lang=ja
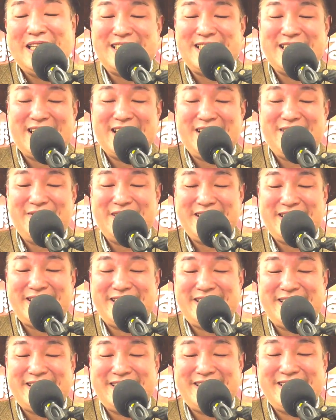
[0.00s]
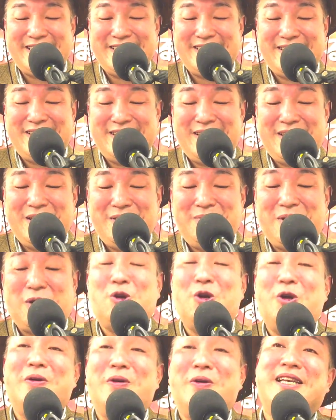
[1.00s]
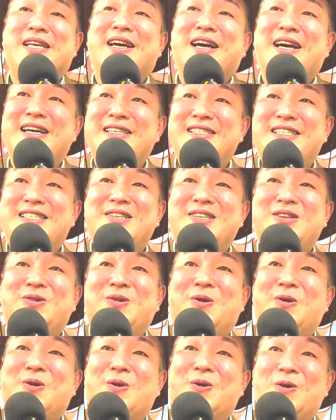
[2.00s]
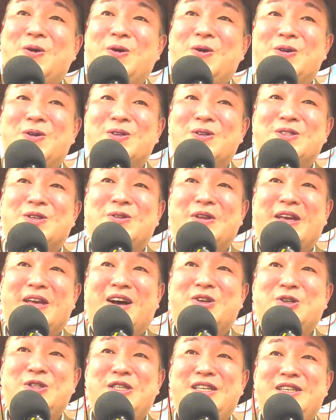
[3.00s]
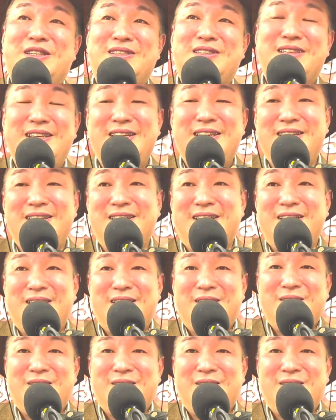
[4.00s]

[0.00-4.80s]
お話があります、まあ、これは世界人口をその100人に